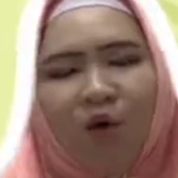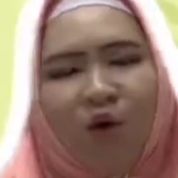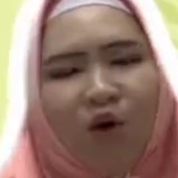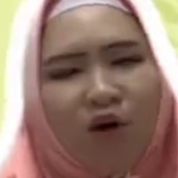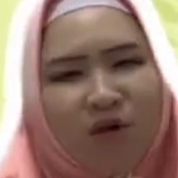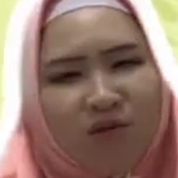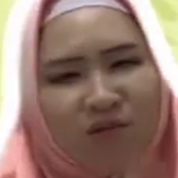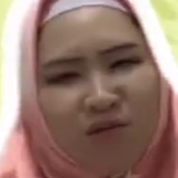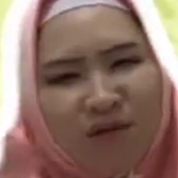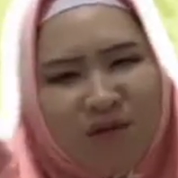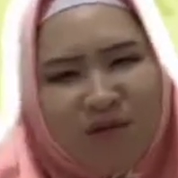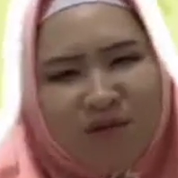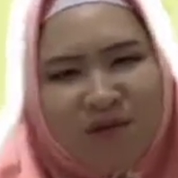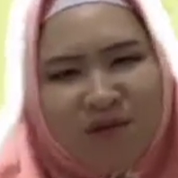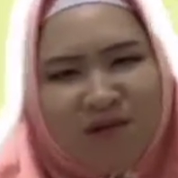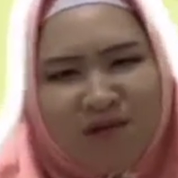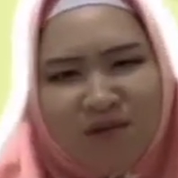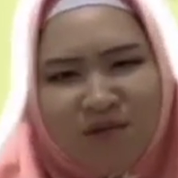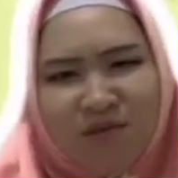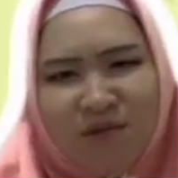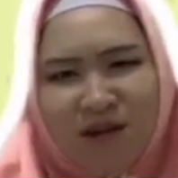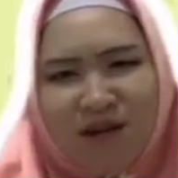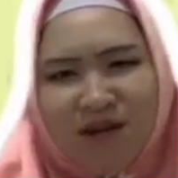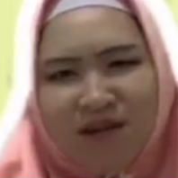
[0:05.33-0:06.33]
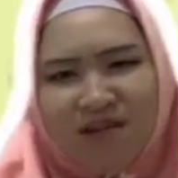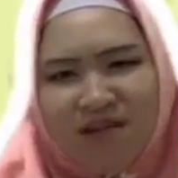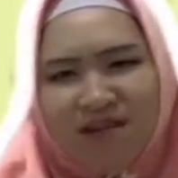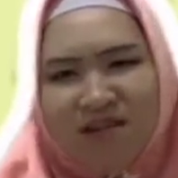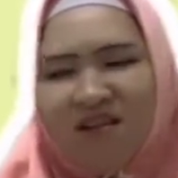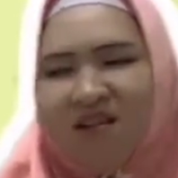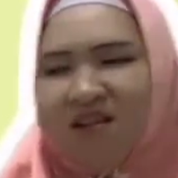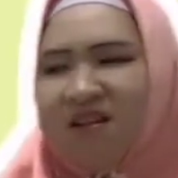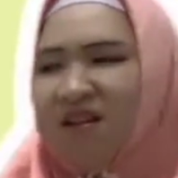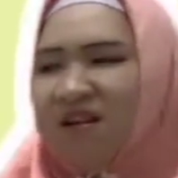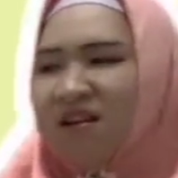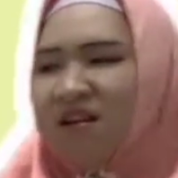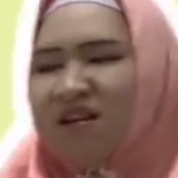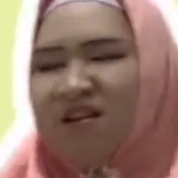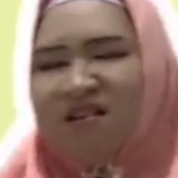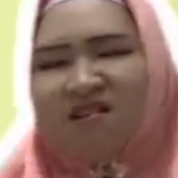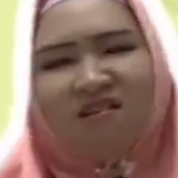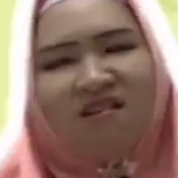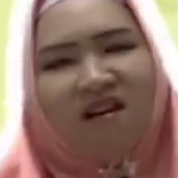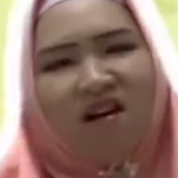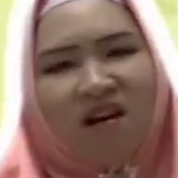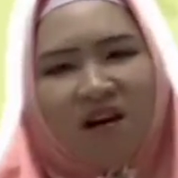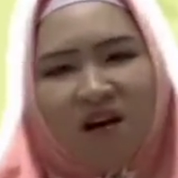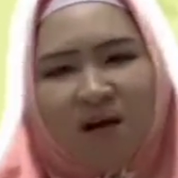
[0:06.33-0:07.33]
kalau teman-teman sebelah Kristen
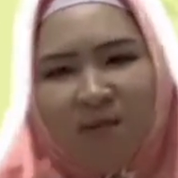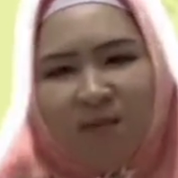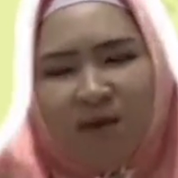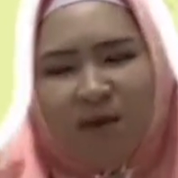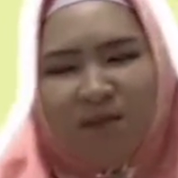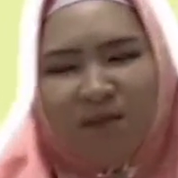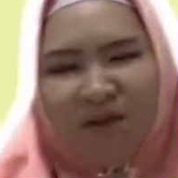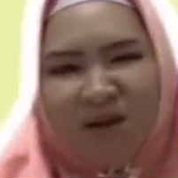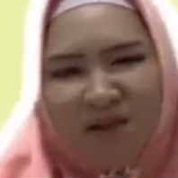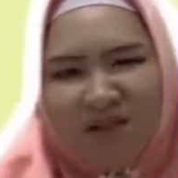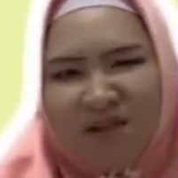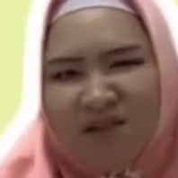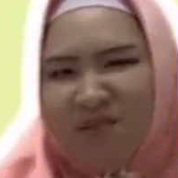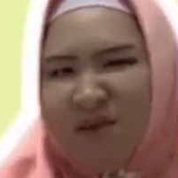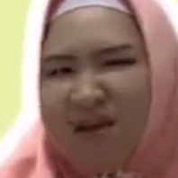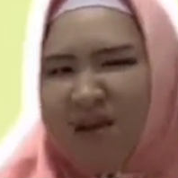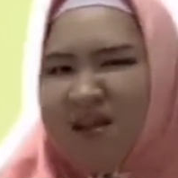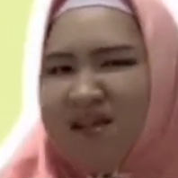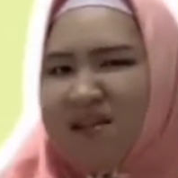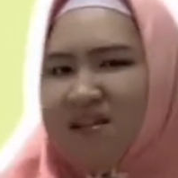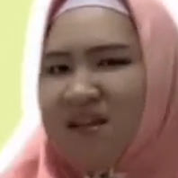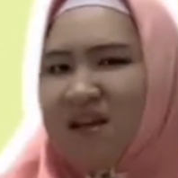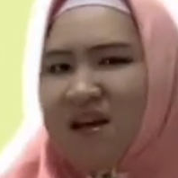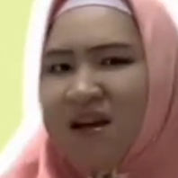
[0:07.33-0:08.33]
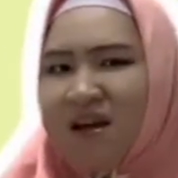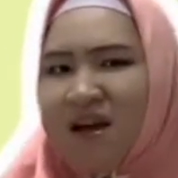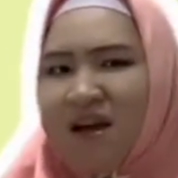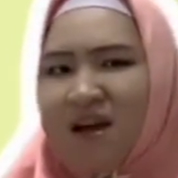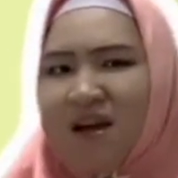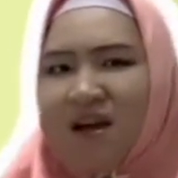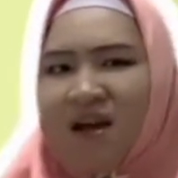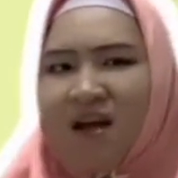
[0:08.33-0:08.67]
jangan ngomong panas-panas ya.